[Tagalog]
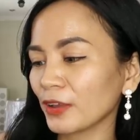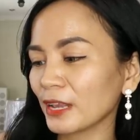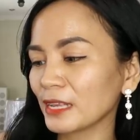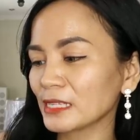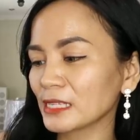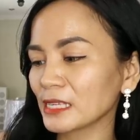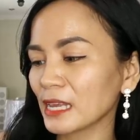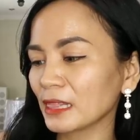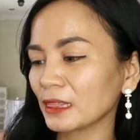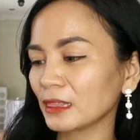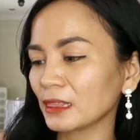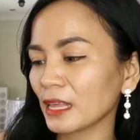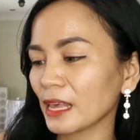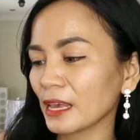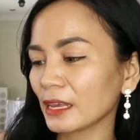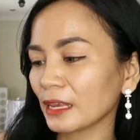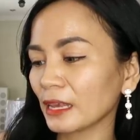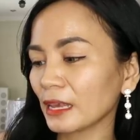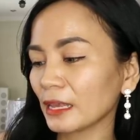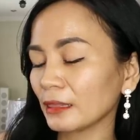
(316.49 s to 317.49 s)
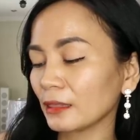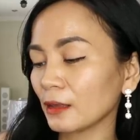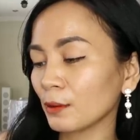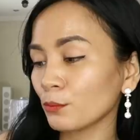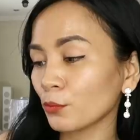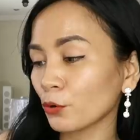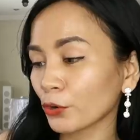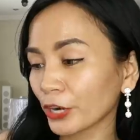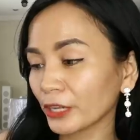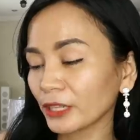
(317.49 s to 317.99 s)
face and neck in the
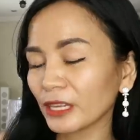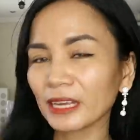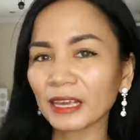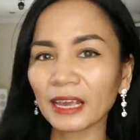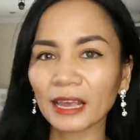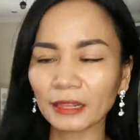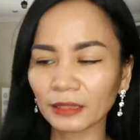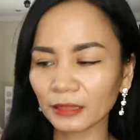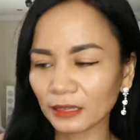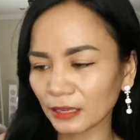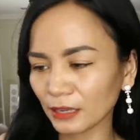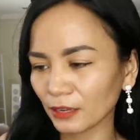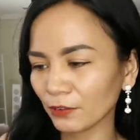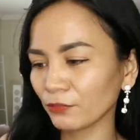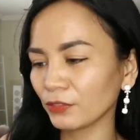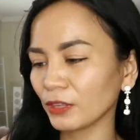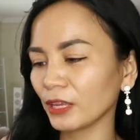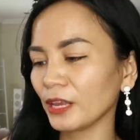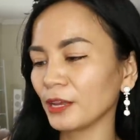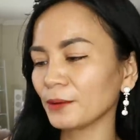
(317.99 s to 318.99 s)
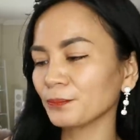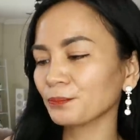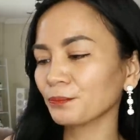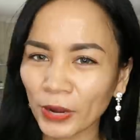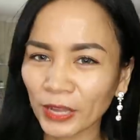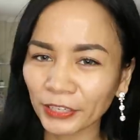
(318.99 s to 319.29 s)
morning and the evening.